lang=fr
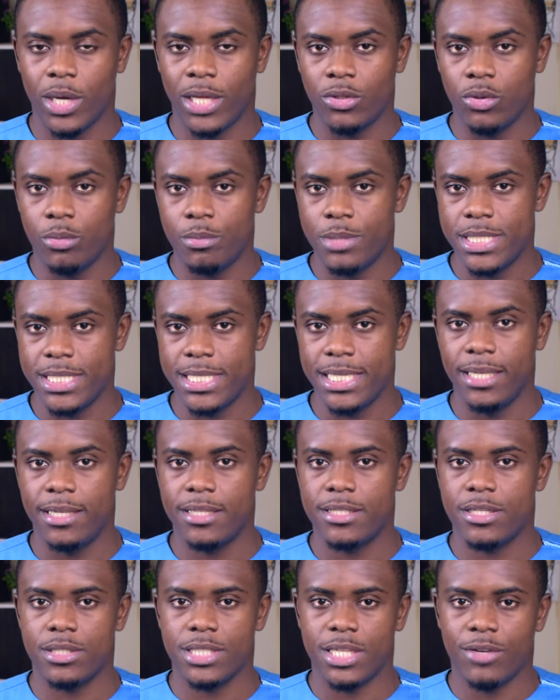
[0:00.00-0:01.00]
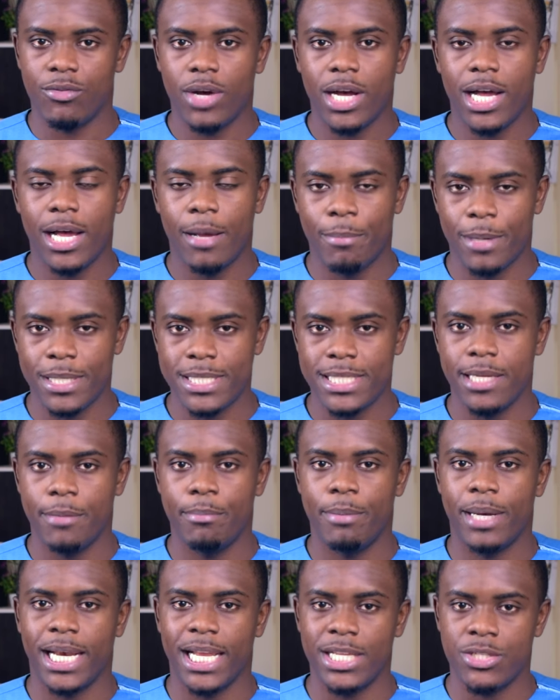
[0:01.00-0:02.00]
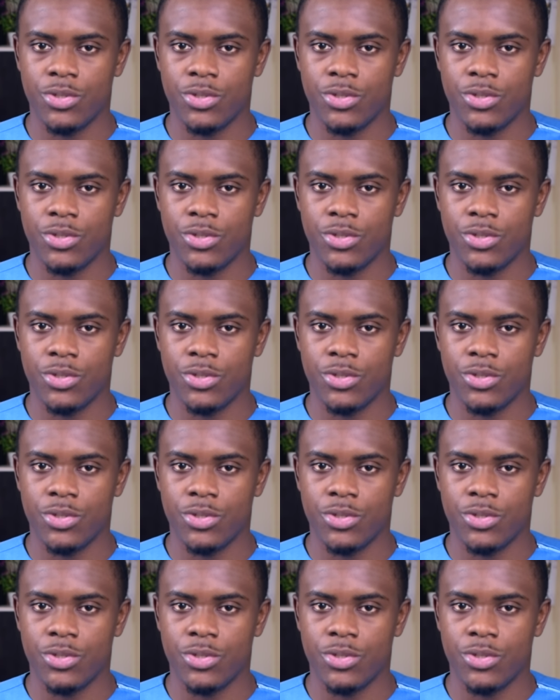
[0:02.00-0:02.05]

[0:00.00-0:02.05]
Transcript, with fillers: à domicile sans avoir à passer par la